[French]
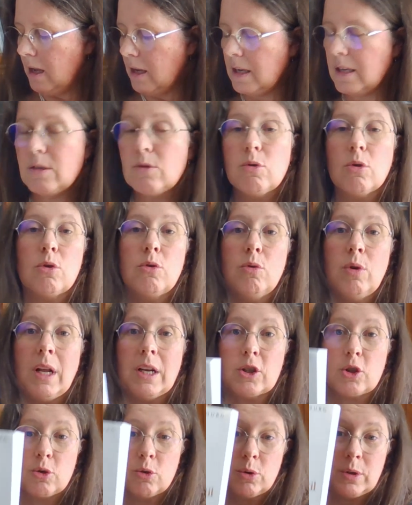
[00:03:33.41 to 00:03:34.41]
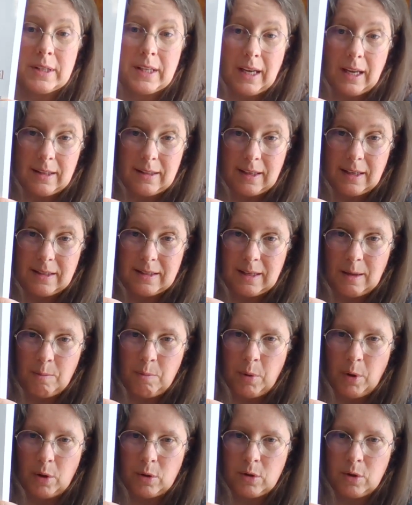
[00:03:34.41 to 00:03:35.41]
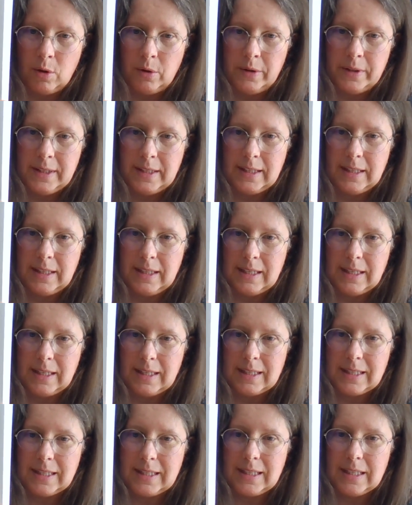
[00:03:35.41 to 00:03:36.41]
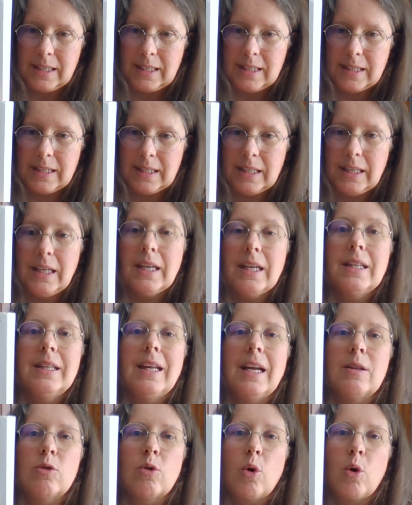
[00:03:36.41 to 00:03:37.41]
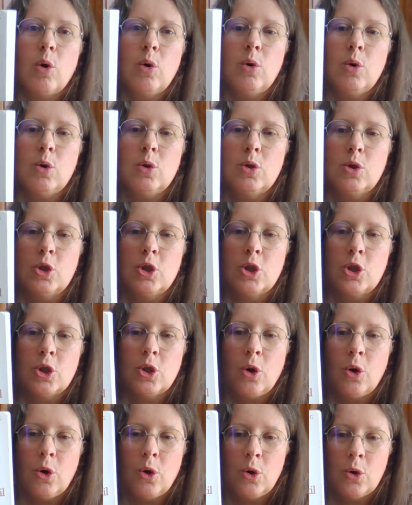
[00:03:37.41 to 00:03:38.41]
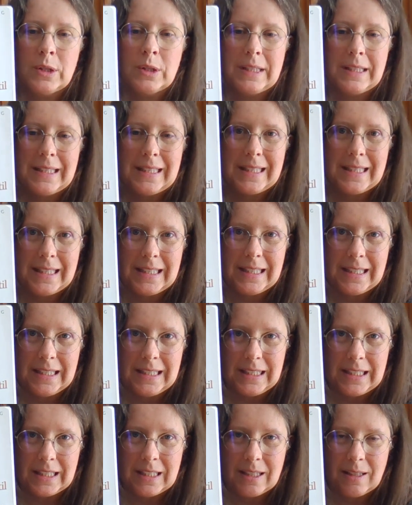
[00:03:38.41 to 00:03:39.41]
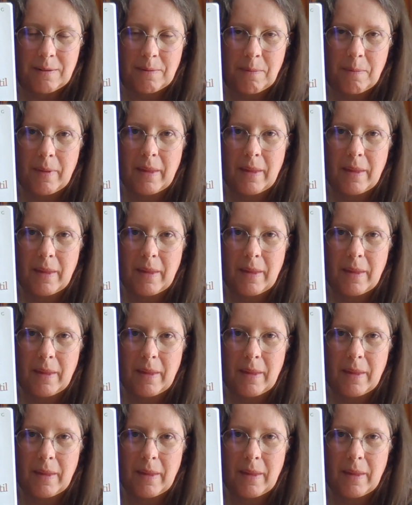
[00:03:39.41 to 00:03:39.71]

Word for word: Et surtout, la chose très très importante, c'est cesser d'être gentil.